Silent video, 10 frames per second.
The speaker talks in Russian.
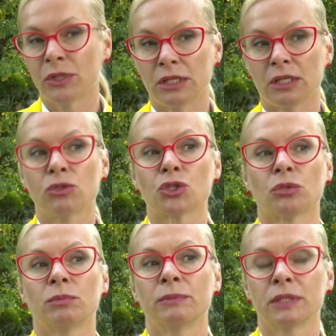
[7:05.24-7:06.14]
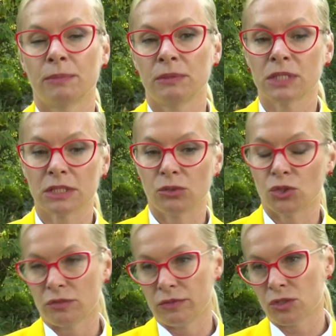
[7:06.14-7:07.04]
для того, чтобы мы, например,
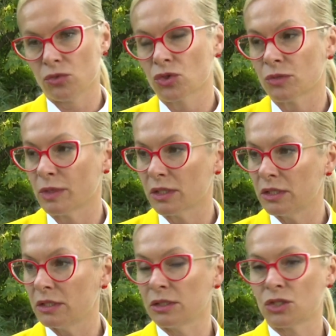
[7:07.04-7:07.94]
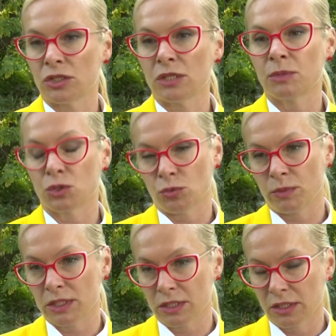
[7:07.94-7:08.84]
следующей весной уже могли начинать
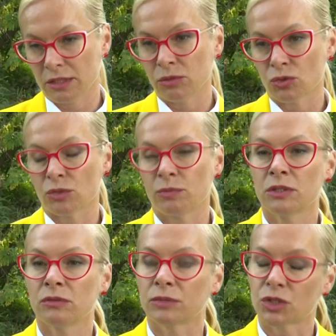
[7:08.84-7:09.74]
приступать к каким-то уже первым